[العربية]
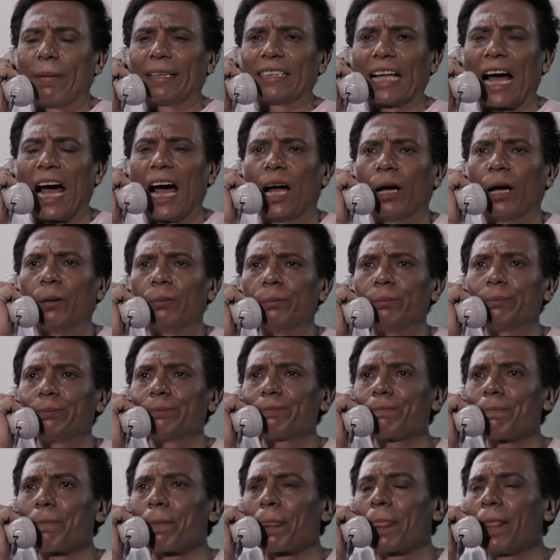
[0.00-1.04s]
مدام
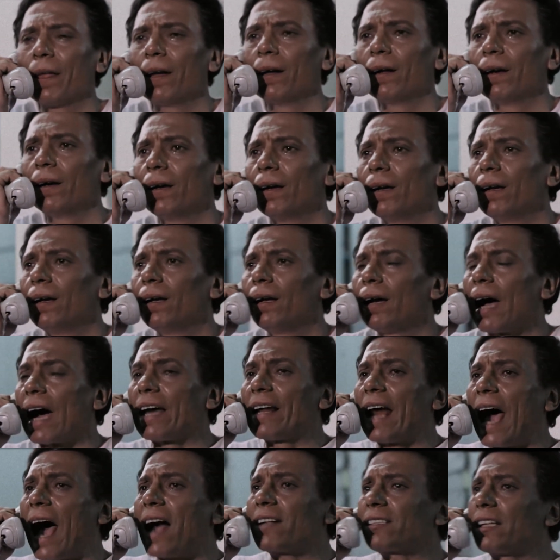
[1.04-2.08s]

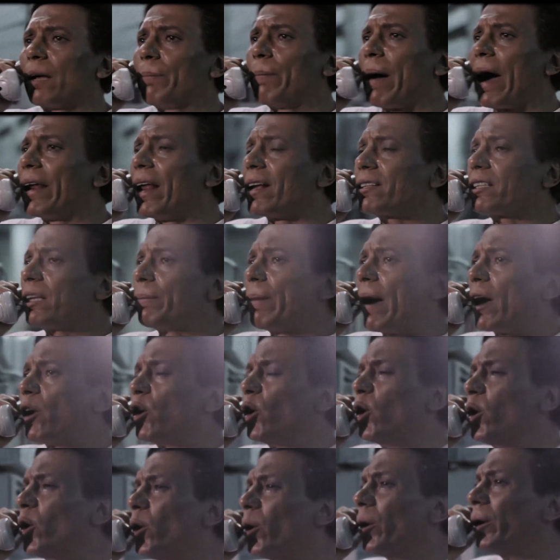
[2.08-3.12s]
انا حسن بهلاسي
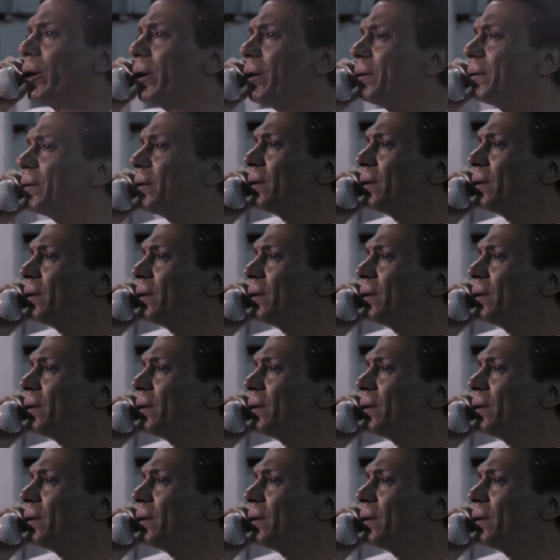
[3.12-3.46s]
بهلول